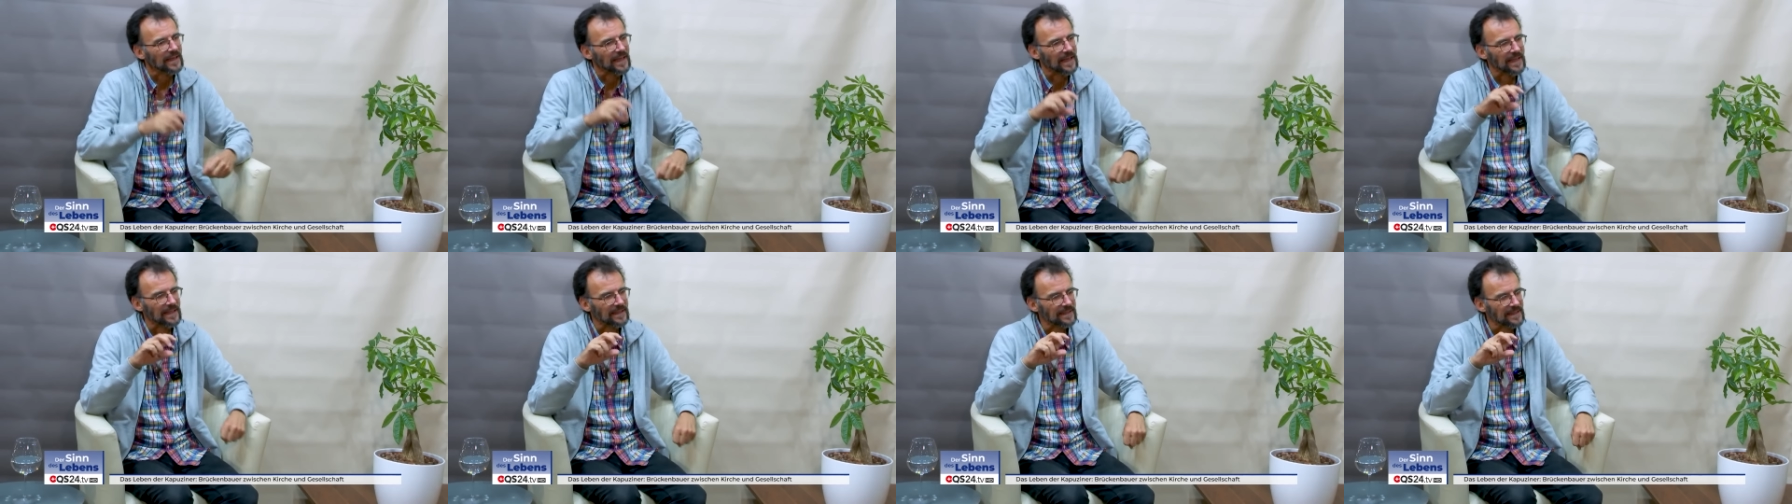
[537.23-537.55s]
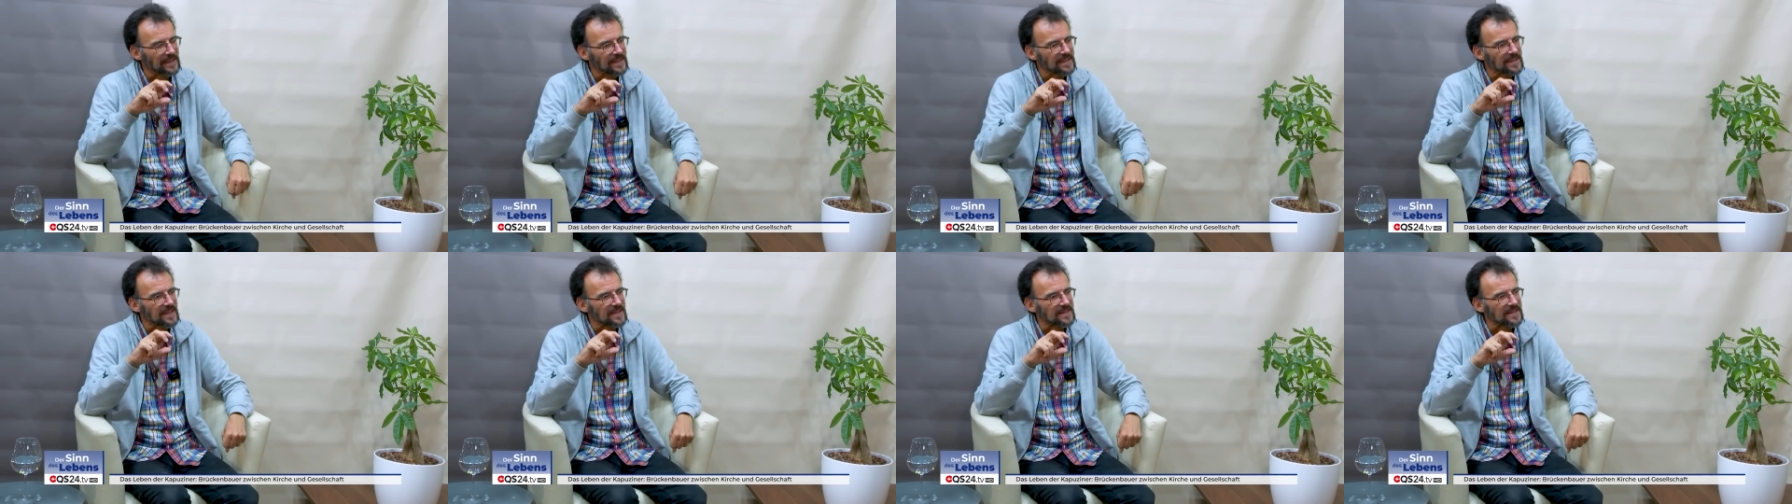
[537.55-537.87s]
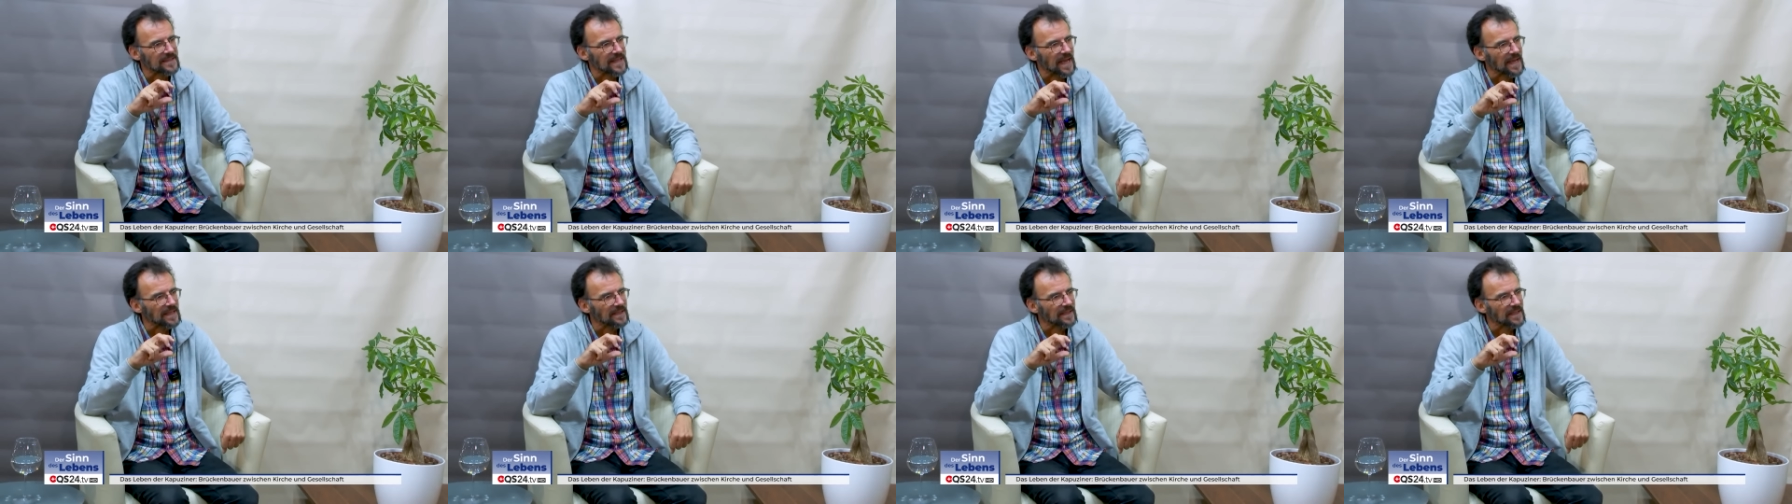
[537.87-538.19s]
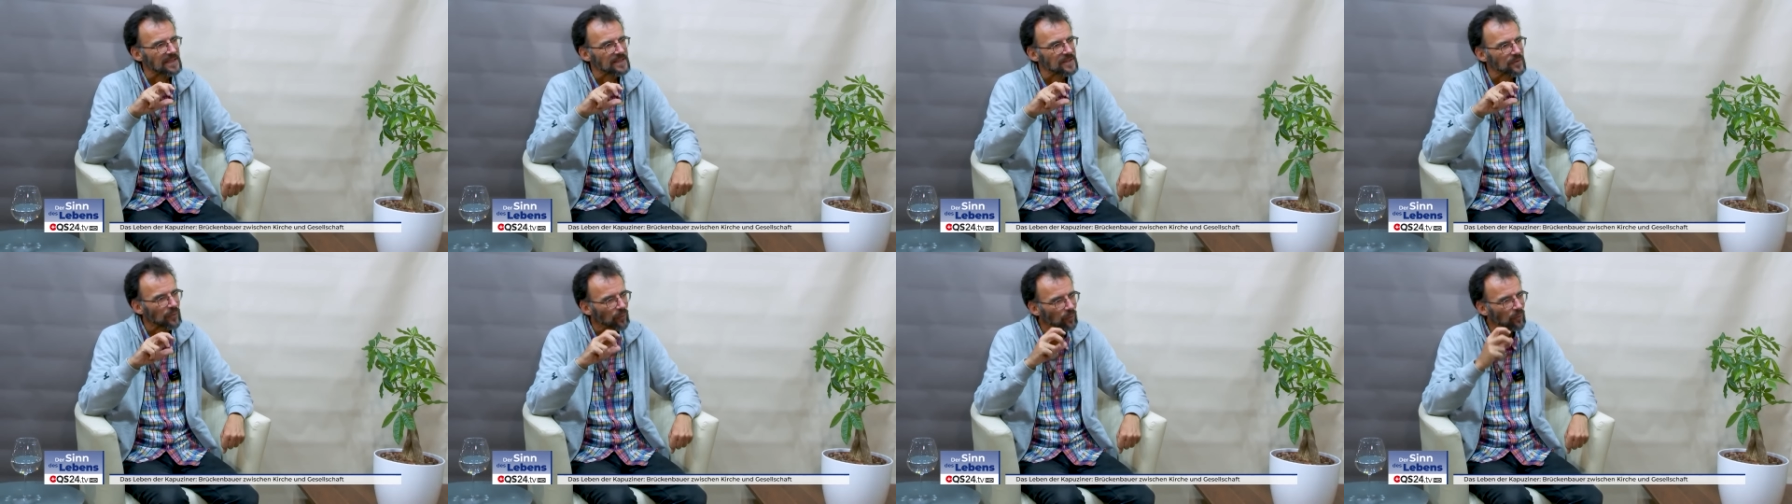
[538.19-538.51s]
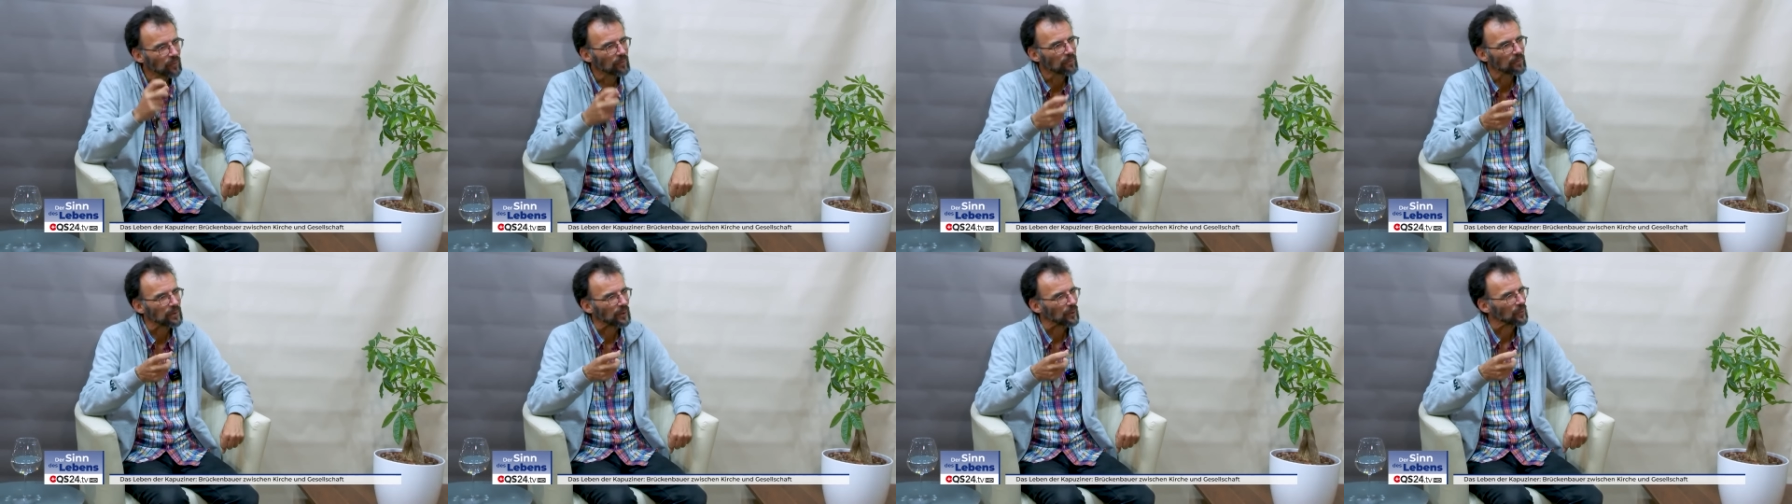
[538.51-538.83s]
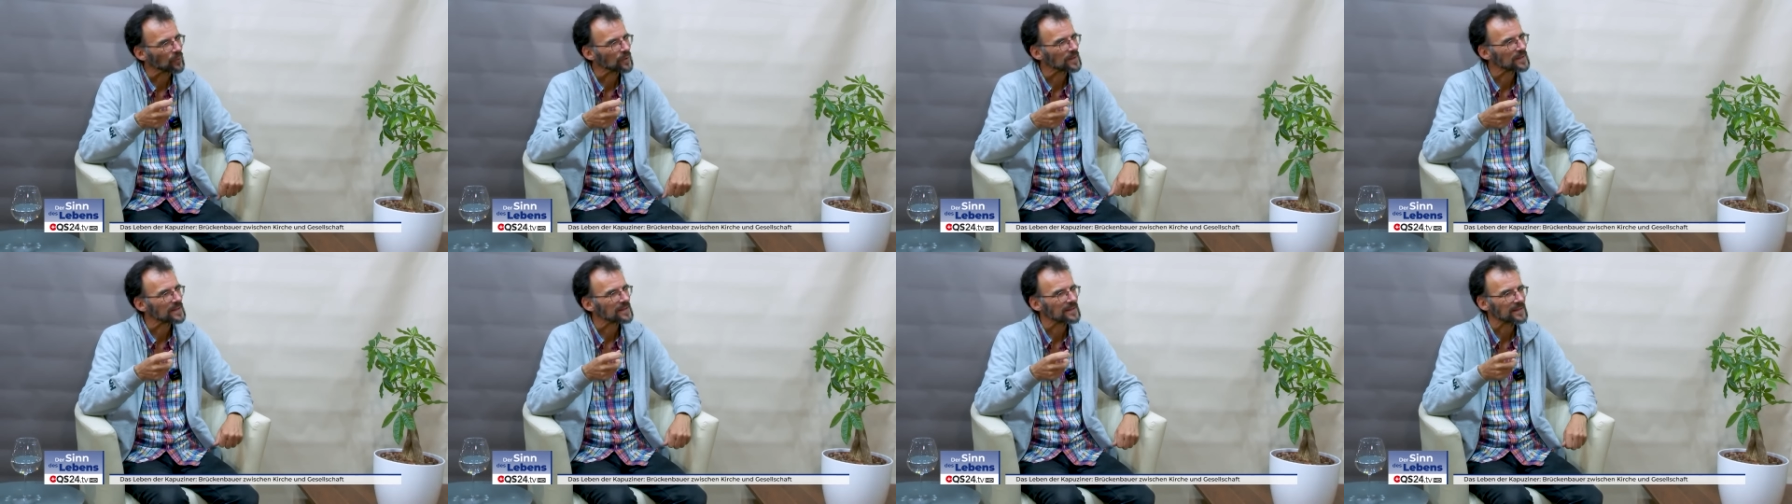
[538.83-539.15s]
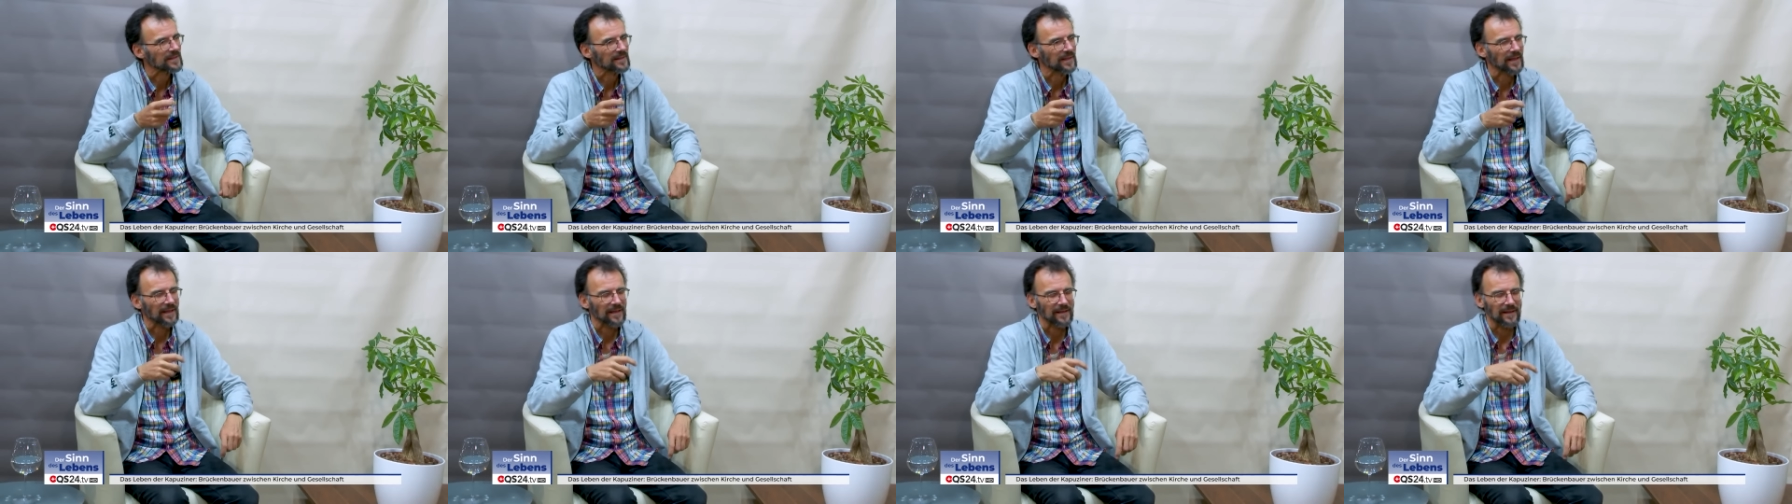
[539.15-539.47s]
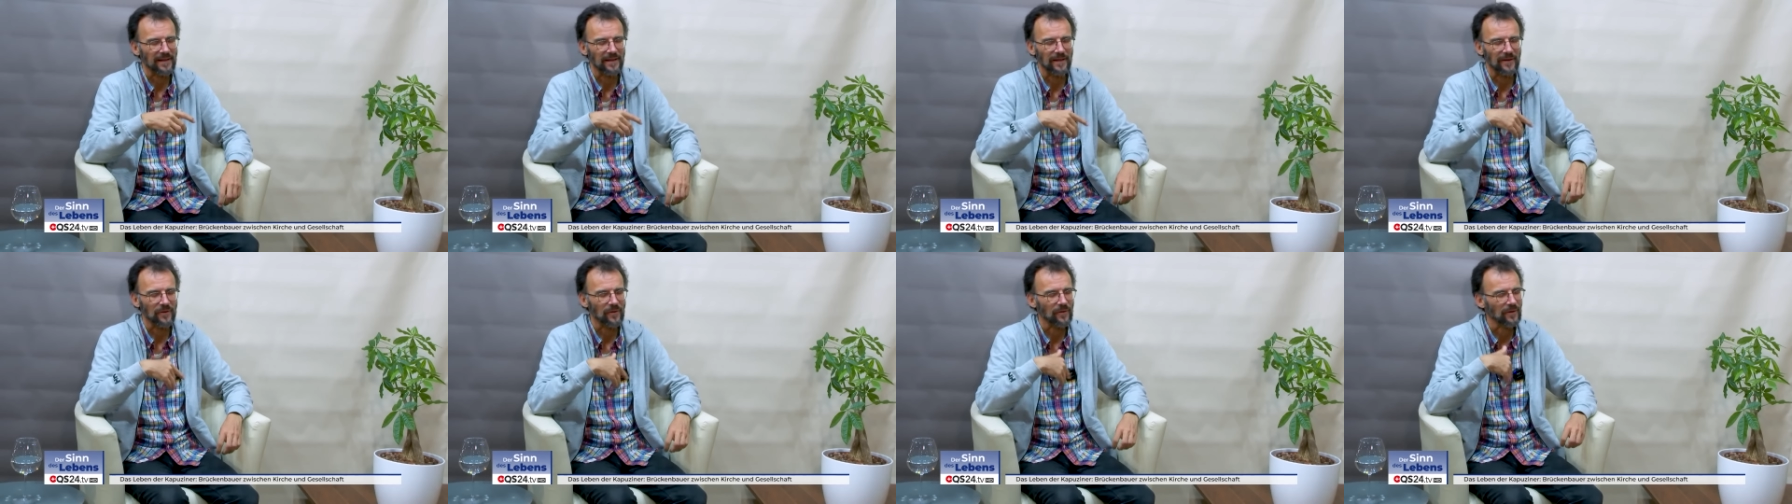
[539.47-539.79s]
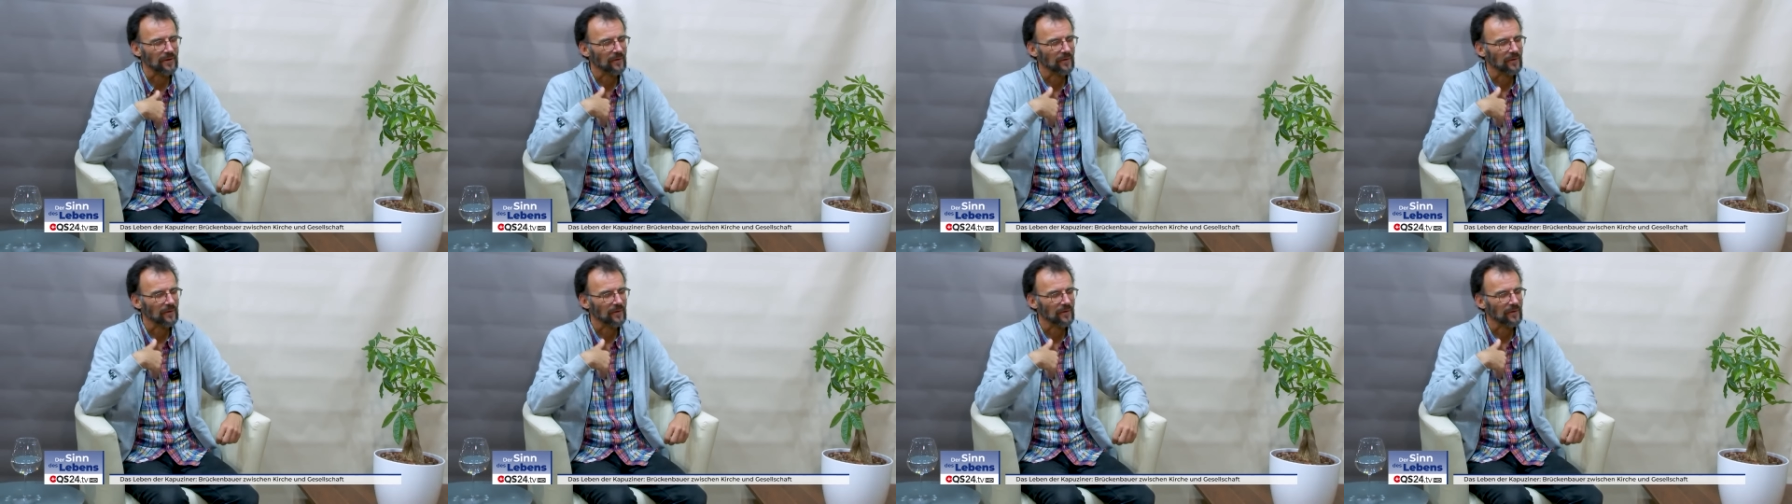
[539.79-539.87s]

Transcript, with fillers: In dieser Zeit des Umbruchs, der äh,